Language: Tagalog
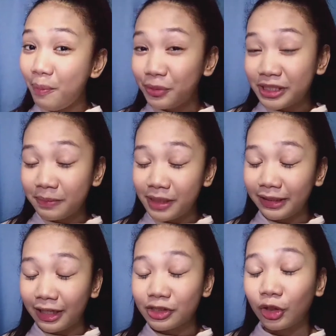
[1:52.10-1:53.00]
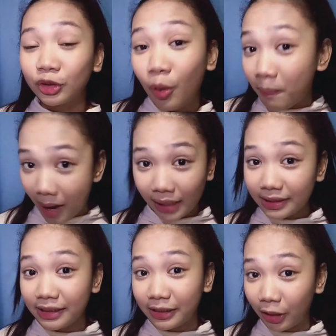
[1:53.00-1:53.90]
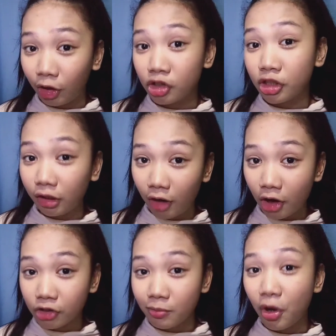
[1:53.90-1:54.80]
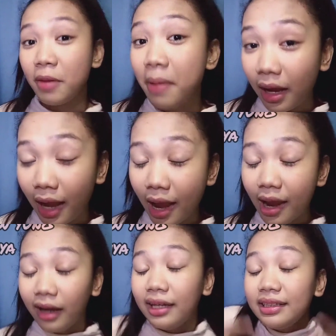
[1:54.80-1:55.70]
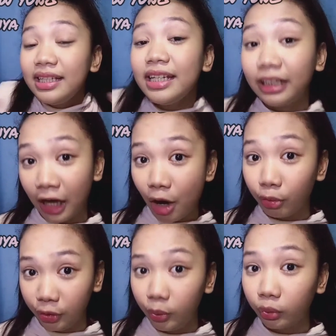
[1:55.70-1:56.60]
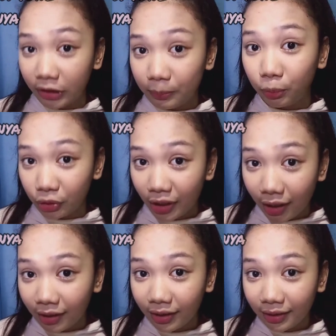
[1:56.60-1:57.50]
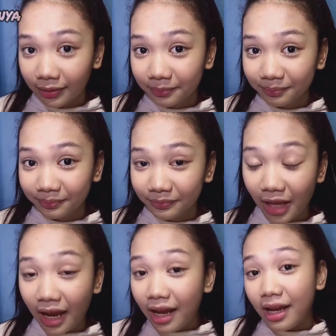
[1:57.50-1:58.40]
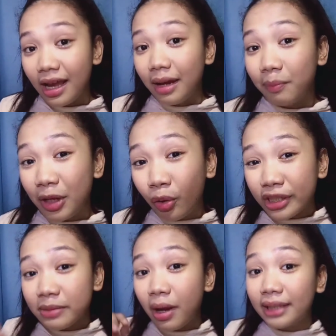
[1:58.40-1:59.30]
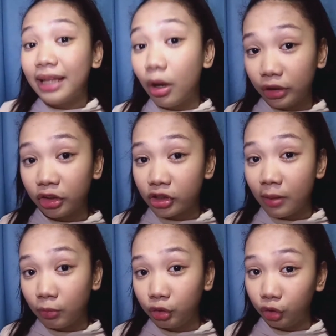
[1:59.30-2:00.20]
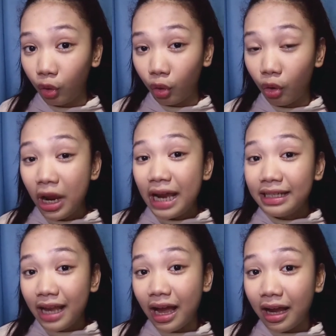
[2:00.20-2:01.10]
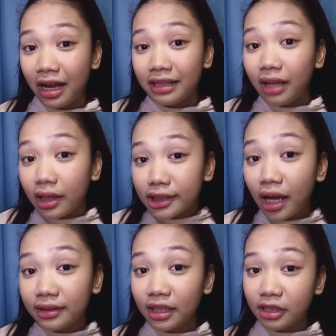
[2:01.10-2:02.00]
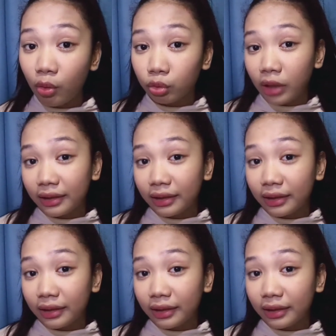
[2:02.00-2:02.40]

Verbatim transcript: posibleng rason kung bakit hindi ka crush ng crush mo, eh baka hindi ikaw yung tipo niya. Ha? Meron kasi mga tao dito sa mundo na nakasaad na sa utak